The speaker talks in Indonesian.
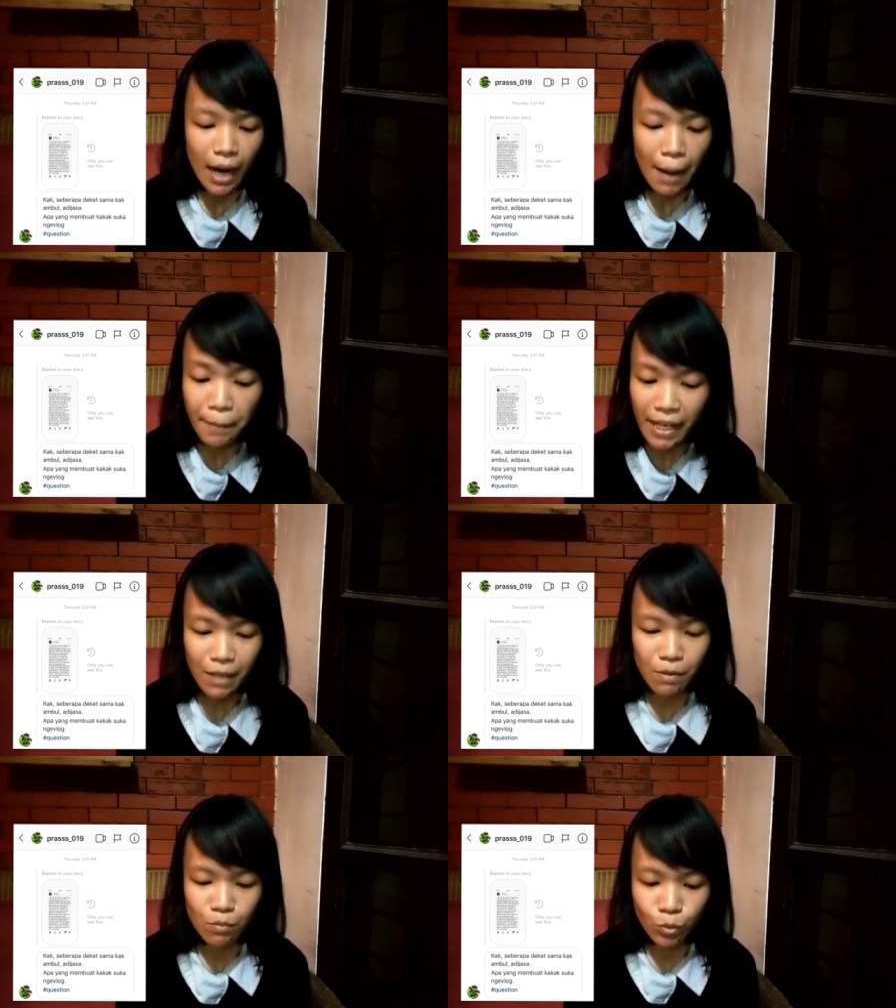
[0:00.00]
apa
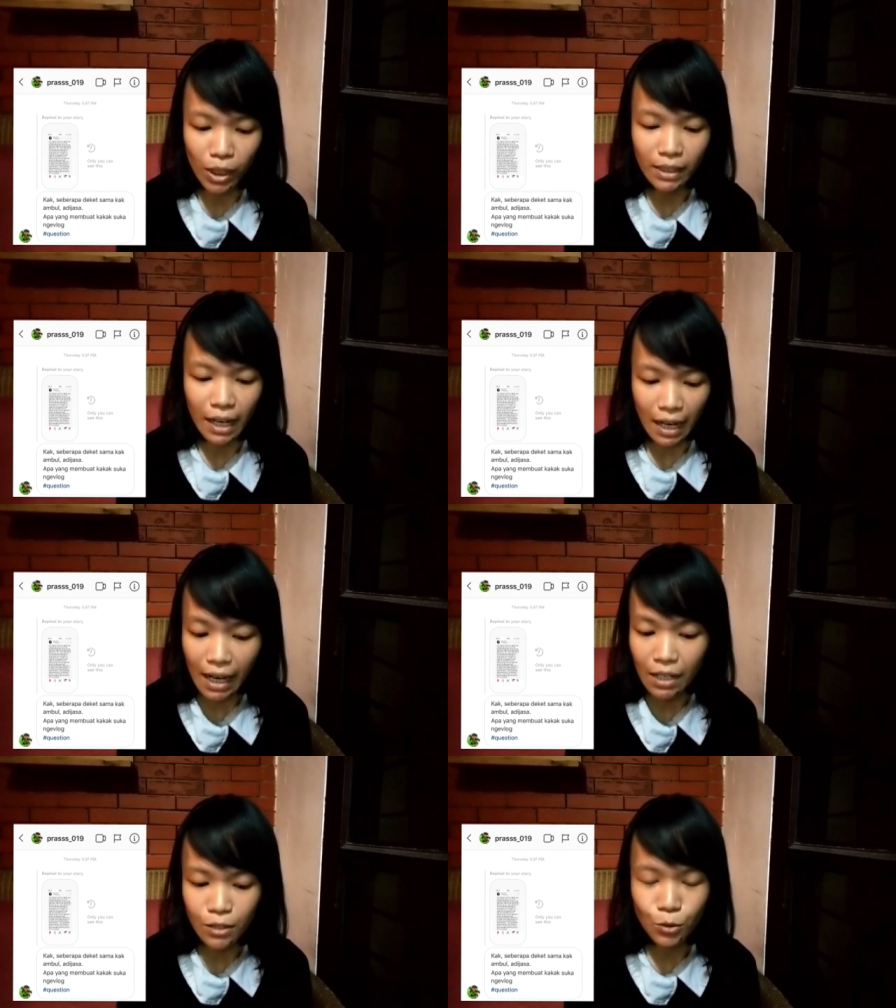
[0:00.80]
yang membuat
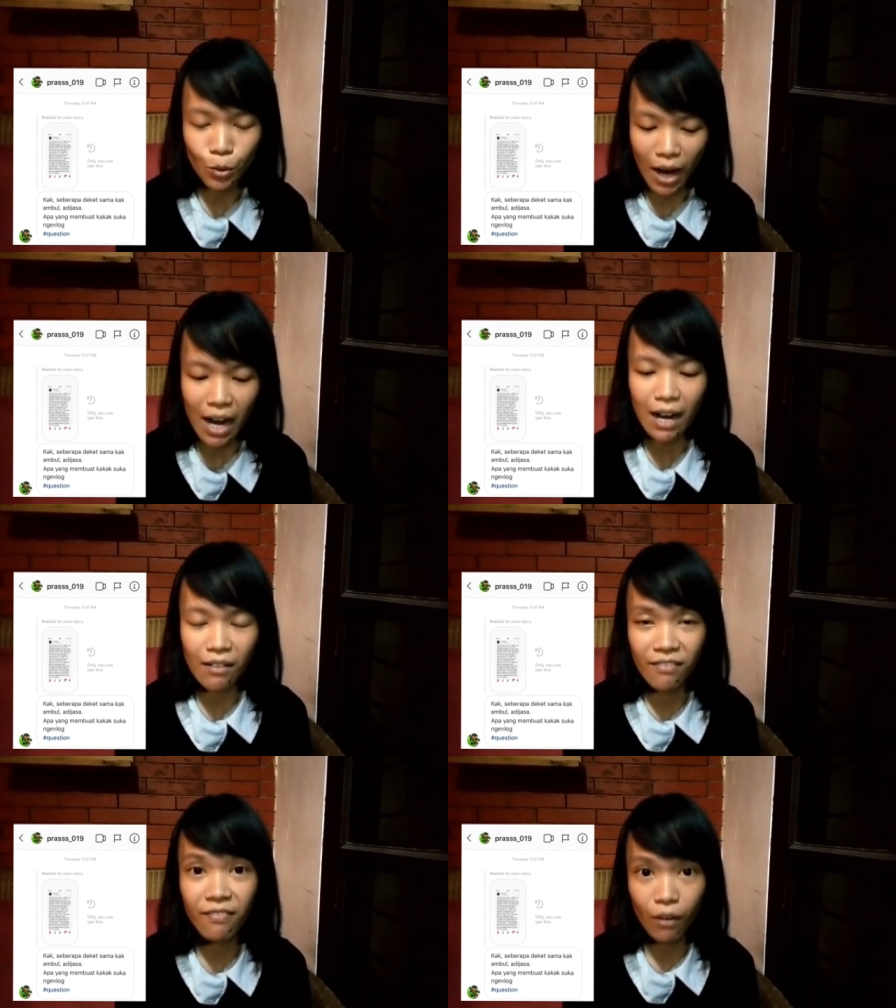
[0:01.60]
kakak suka
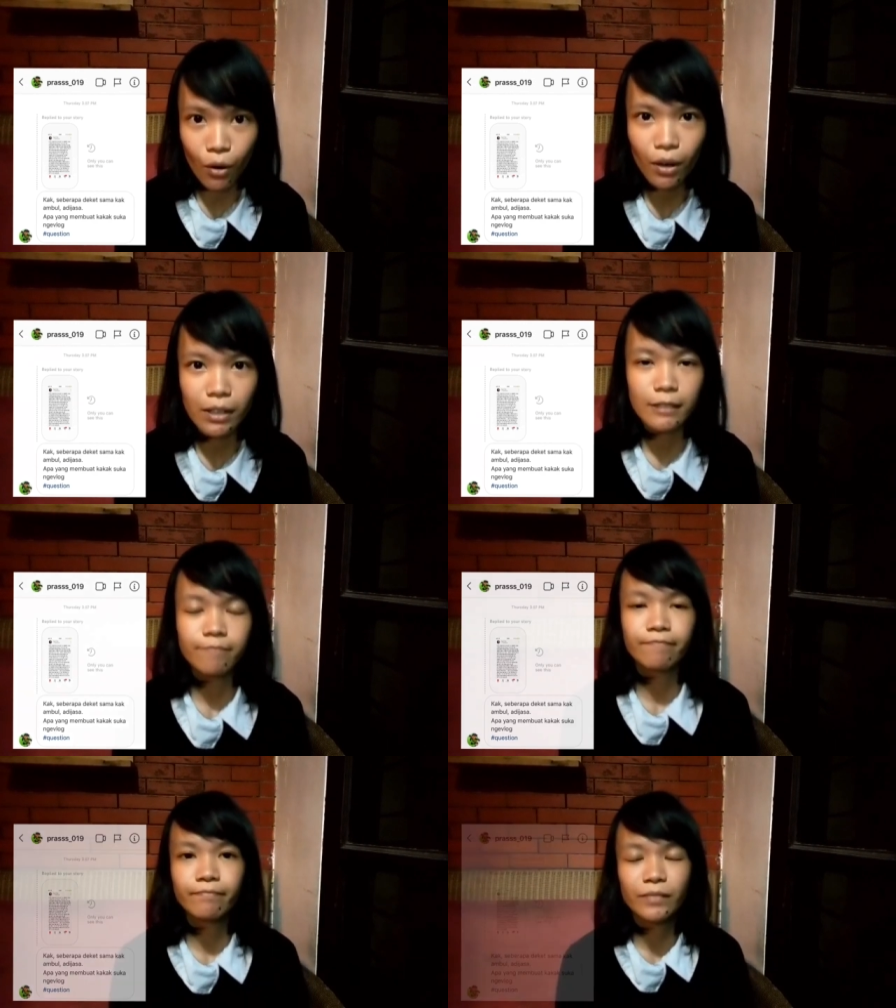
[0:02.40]
ngevlog?
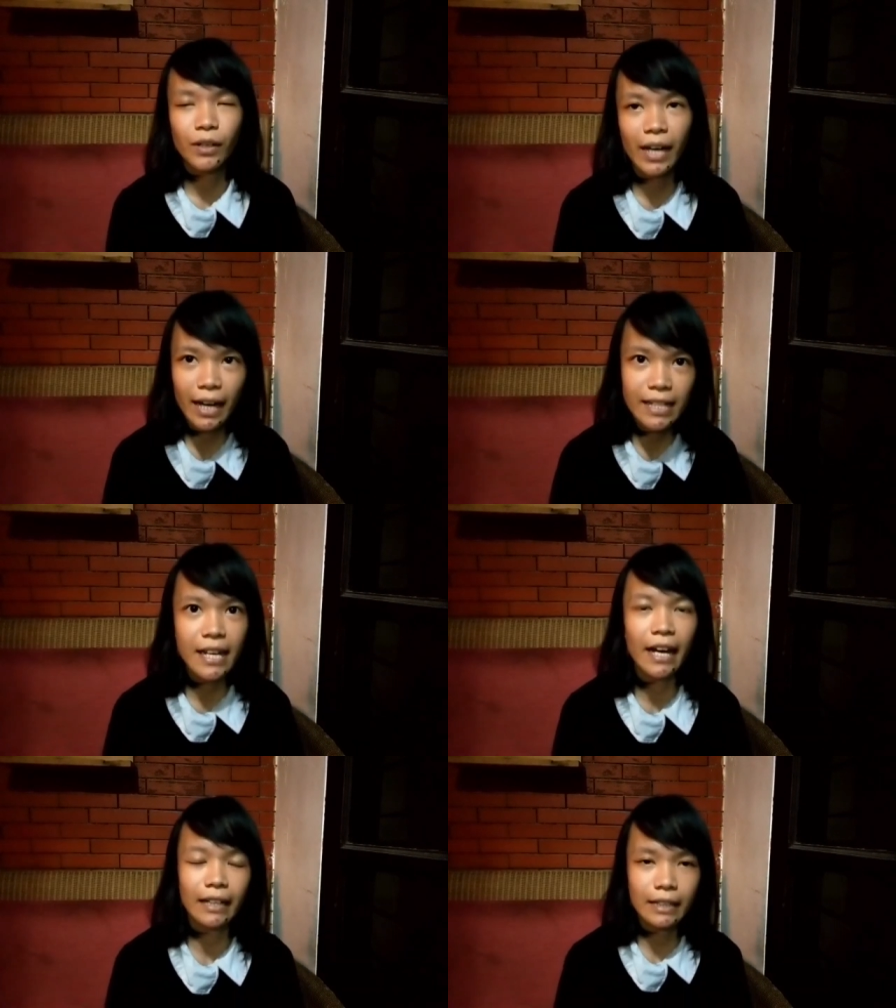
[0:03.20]
Oke,
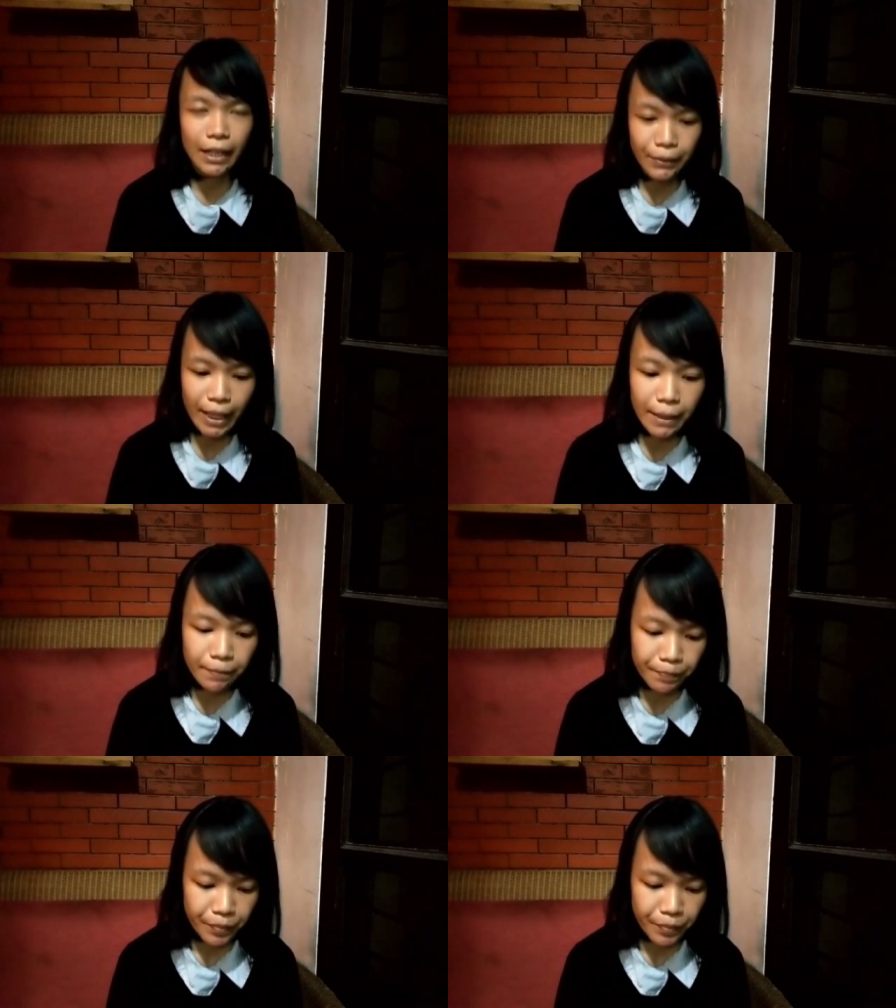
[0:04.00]
saya akan jawab.